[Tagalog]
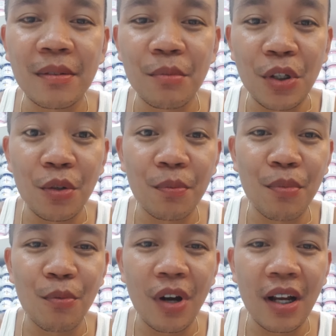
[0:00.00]
Medyo
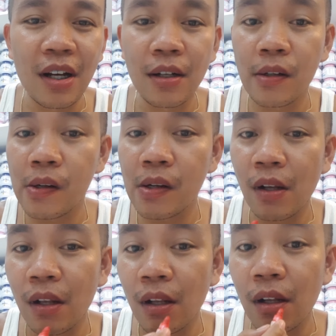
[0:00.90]
pumula na.
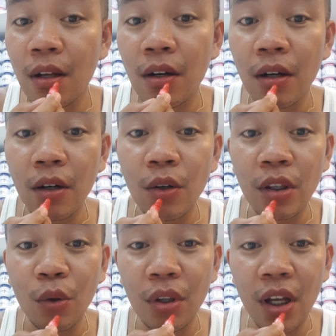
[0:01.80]

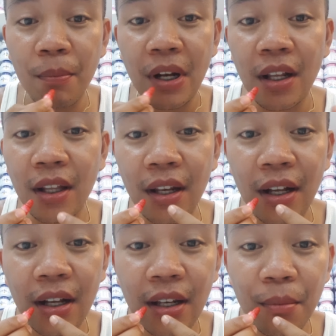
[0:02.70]
Kunti-kuntihan pa natin,
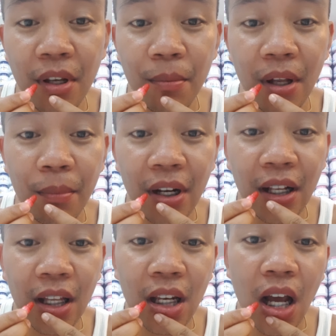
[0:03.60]
ha? Dami-damihan pa
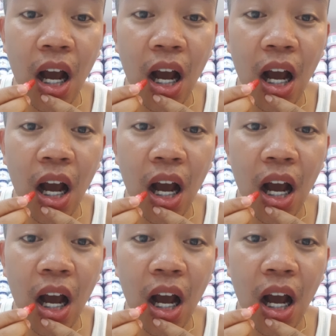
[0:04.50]
natin.